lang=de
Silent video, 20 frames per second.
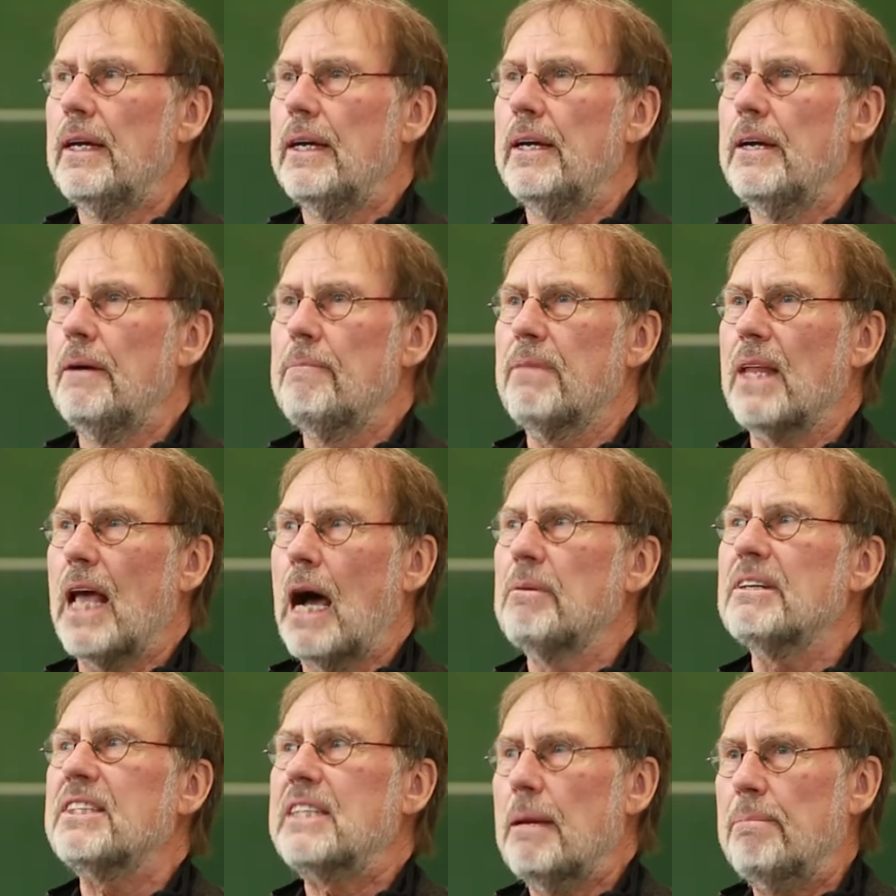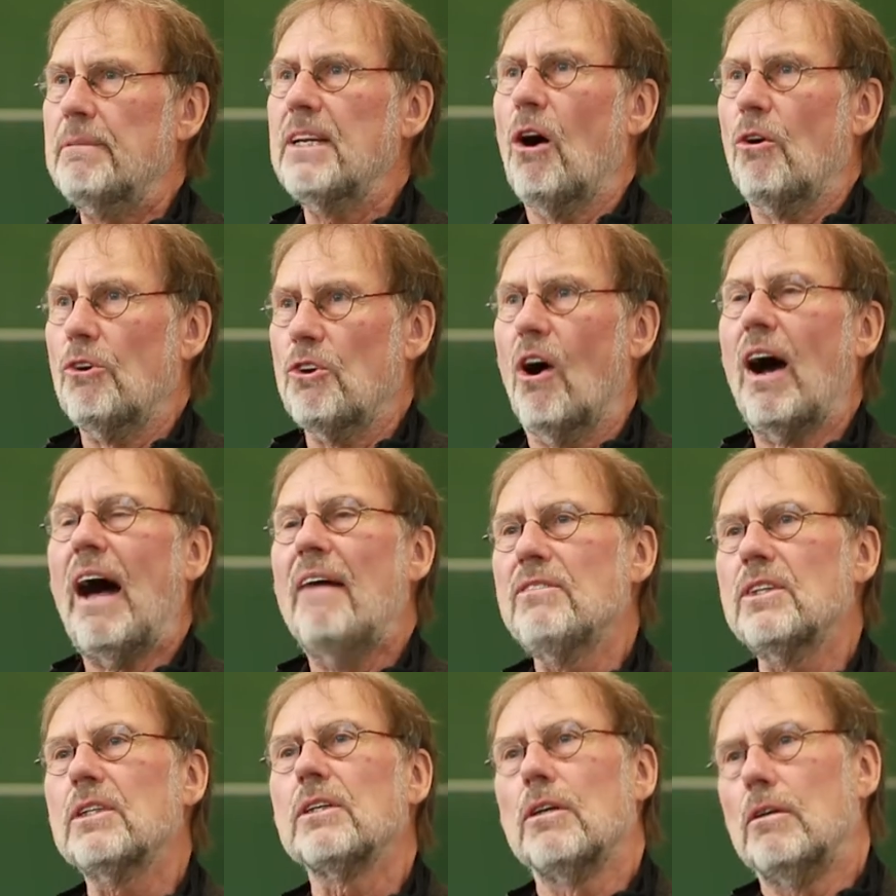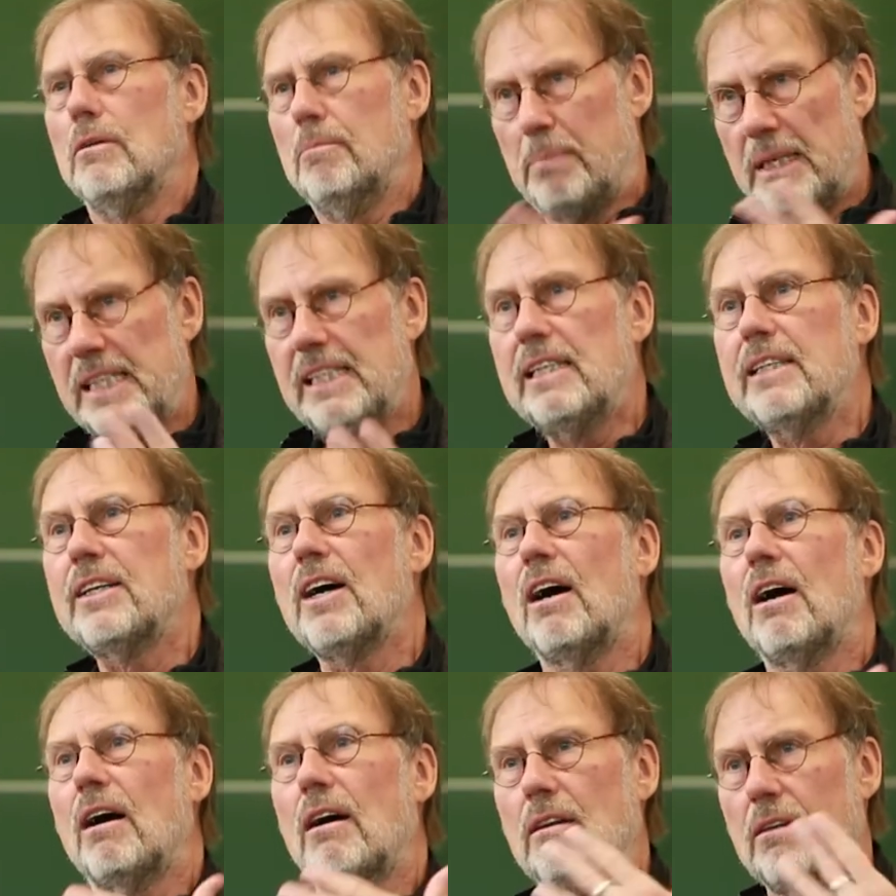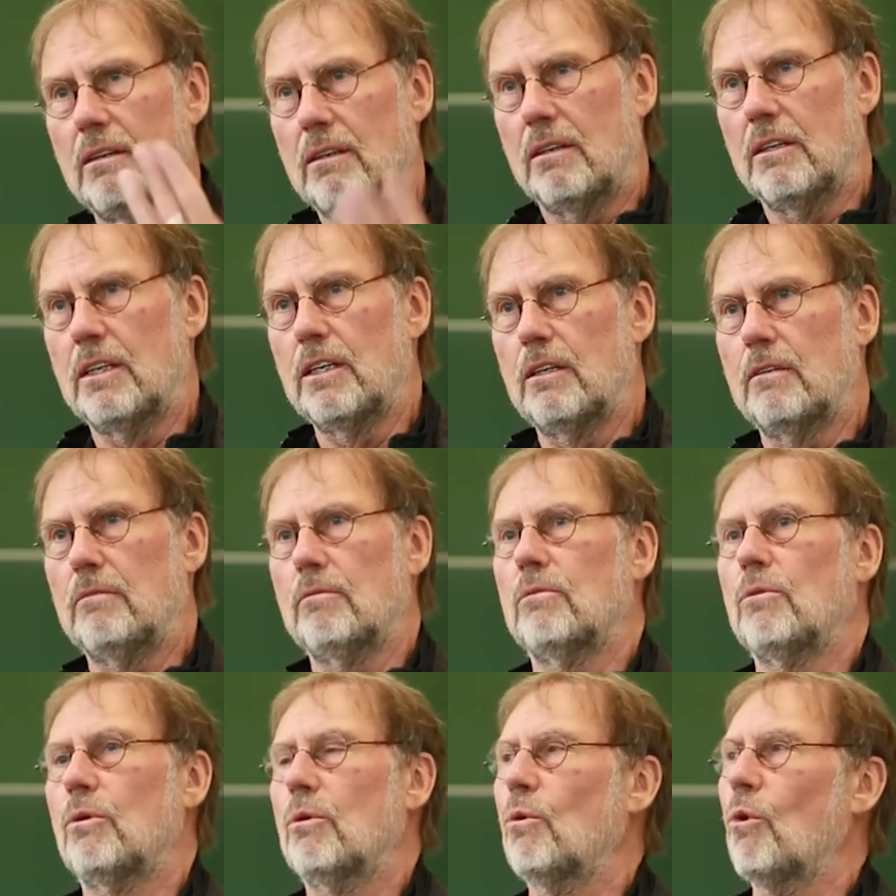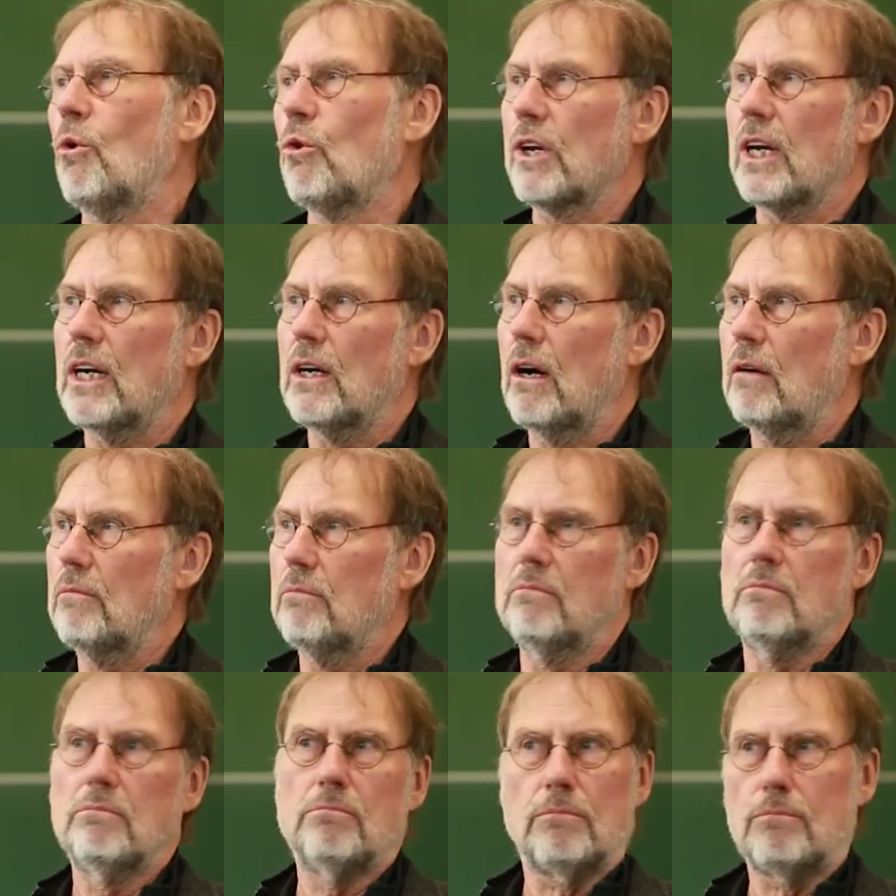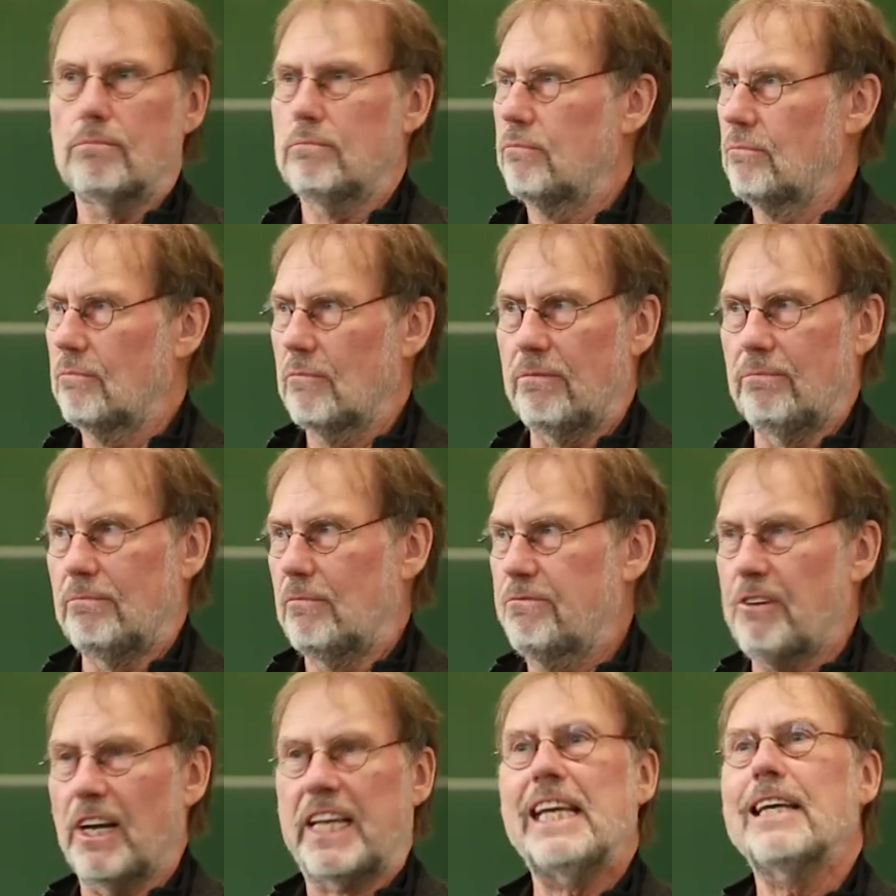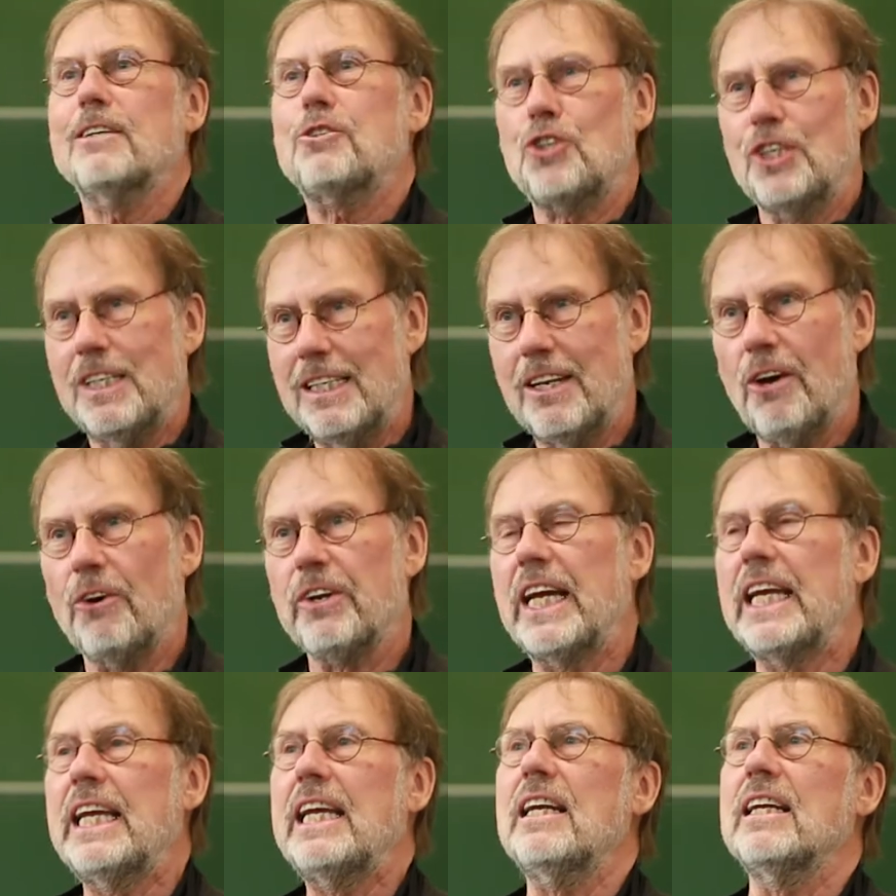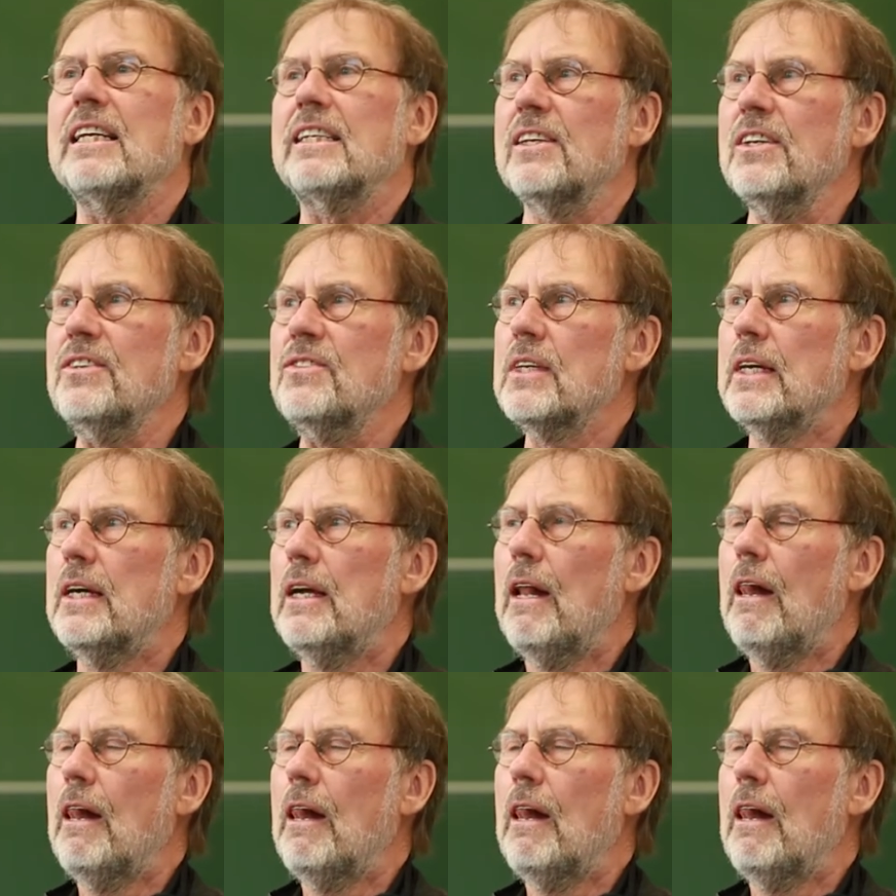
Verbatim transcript: Ähm, aber es gibt ja auch noch andere Bilder ähm, oder Verkehrsschilder oder ähnliches.